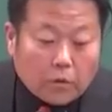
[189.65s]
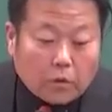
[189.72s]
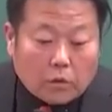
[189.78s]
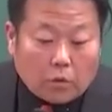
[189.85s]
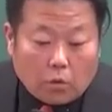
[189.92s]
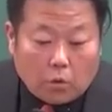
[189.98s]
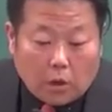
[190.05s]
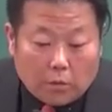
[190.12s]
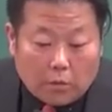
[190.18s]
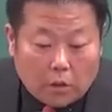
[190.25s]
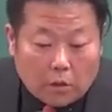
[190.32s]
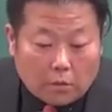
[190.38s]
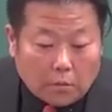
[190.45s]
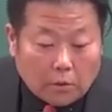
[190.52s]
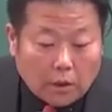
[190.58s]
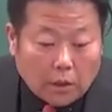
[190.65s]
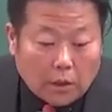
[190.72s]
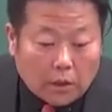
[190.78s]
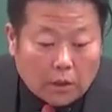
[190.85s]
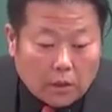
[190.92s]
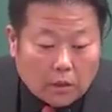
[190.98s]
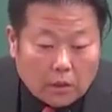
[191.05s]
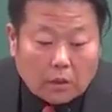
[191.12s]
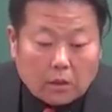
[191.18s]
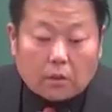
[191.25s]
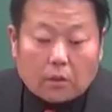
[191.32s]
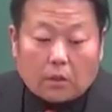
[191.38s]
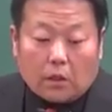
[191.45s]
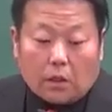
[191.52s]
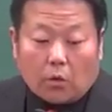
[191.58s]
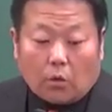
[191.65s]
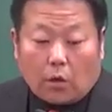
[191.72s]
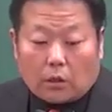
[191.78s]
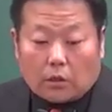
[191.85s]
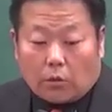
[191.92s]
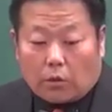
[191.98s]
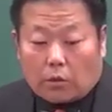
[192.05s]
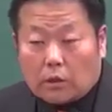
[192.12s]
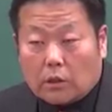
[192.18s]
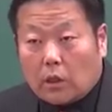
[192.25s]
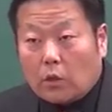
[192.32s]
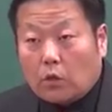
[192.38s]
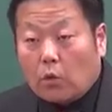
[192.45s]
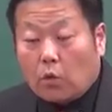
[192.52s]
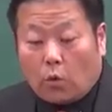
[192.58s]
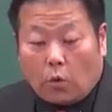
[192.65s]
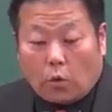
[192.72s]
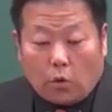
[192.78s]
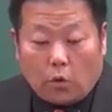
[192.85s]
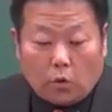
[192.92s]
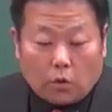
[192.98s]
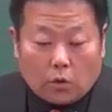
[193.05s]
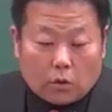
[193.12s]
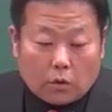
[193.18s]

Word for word: 동그라미 니은번에 있는 일곱 가지 원칙 요거